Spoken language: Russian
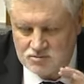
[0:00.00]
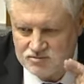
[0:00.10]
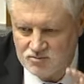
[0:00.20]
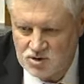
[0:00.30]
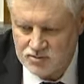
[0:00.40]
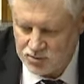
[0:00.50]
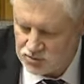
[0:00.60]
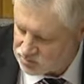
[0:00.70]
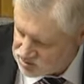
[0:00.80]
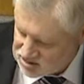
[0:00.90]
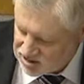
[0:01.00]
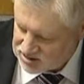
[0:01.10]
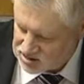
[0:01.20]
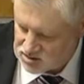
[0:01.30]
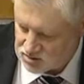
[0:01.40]
ну, может, только не
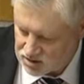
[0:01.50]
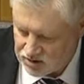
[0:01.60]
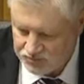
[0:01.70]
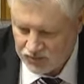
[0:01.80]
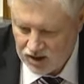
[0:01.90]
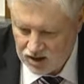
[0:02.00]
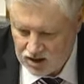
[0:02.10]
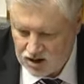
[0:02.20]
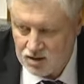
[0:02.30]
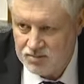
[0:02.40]
говорить, что э,